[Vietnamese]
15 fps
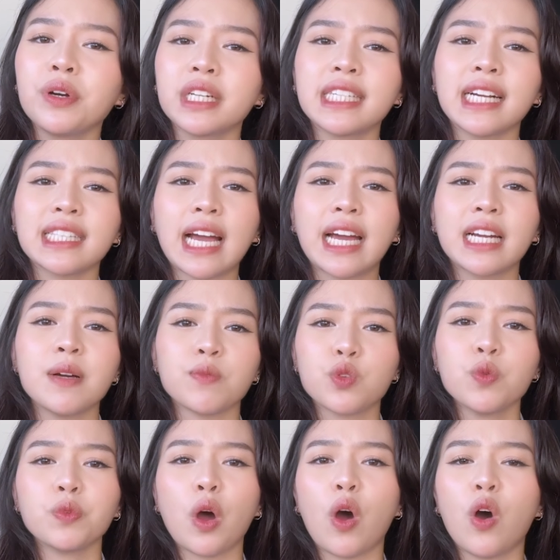cái trạng thái cảm
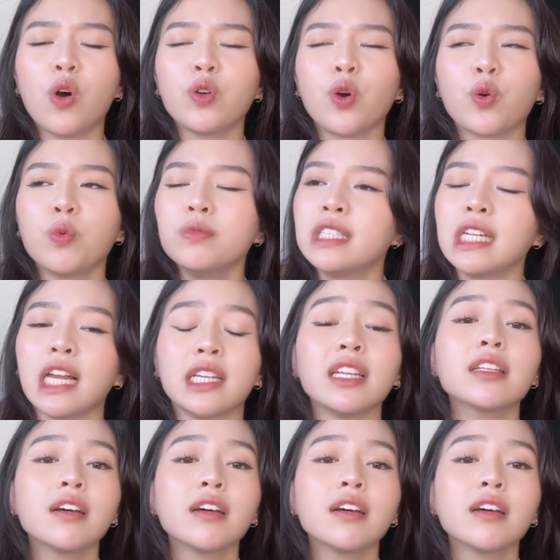xúc đó nó cũng chỉ là nhất